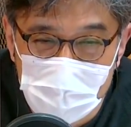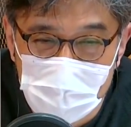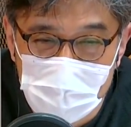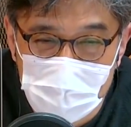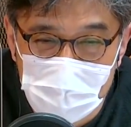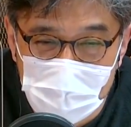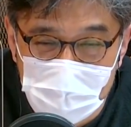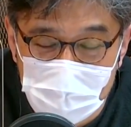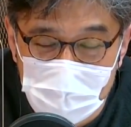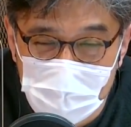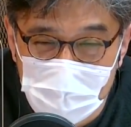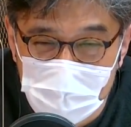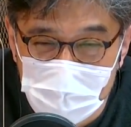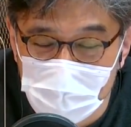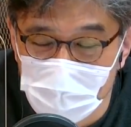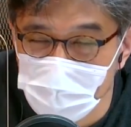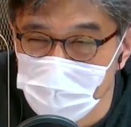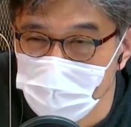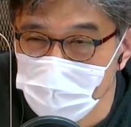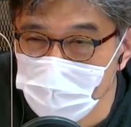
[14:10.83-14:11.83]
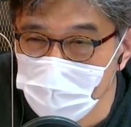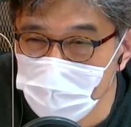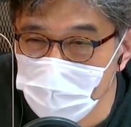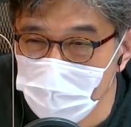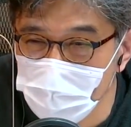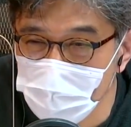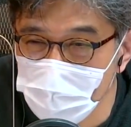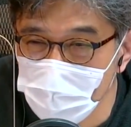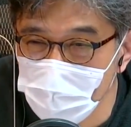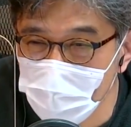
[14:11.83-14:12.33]
것 자체가 정치적으로
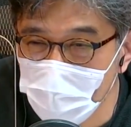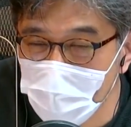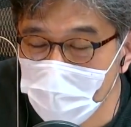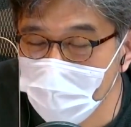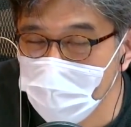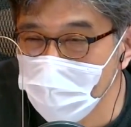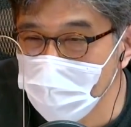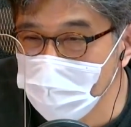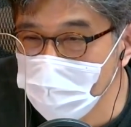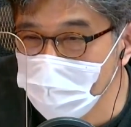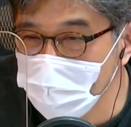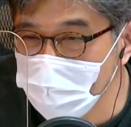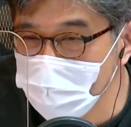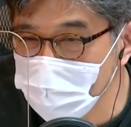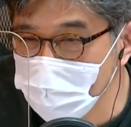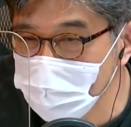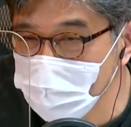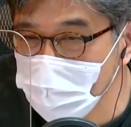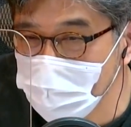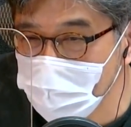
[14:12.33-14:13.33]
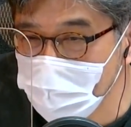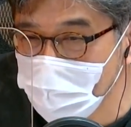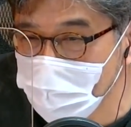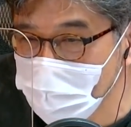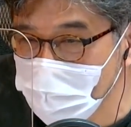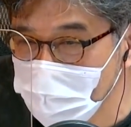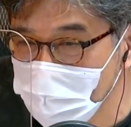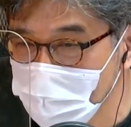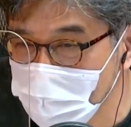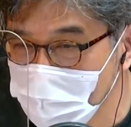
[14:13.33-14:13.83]
또 과잉 해석하는 측면은
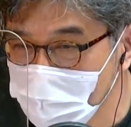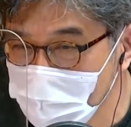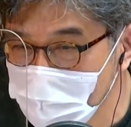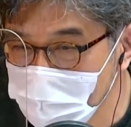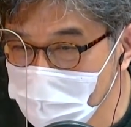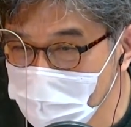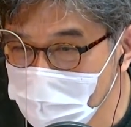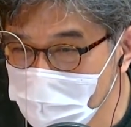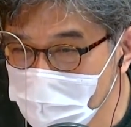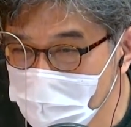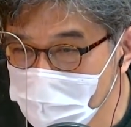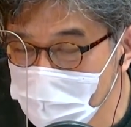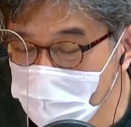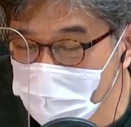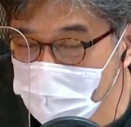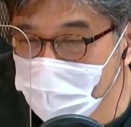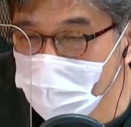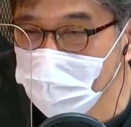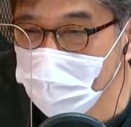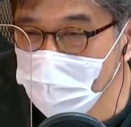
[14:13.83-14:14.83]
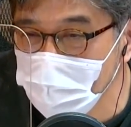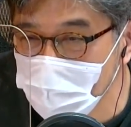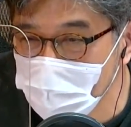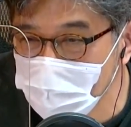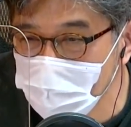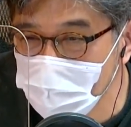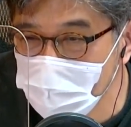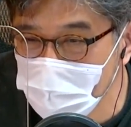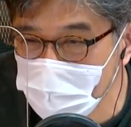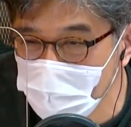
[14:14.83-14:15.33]
없는 건가요? 역으로도 음.
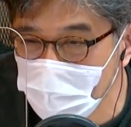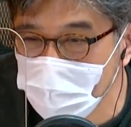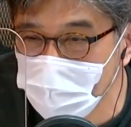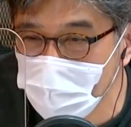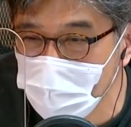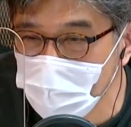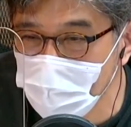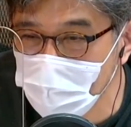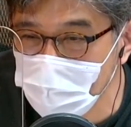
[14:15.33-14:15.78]
한번 되물어보고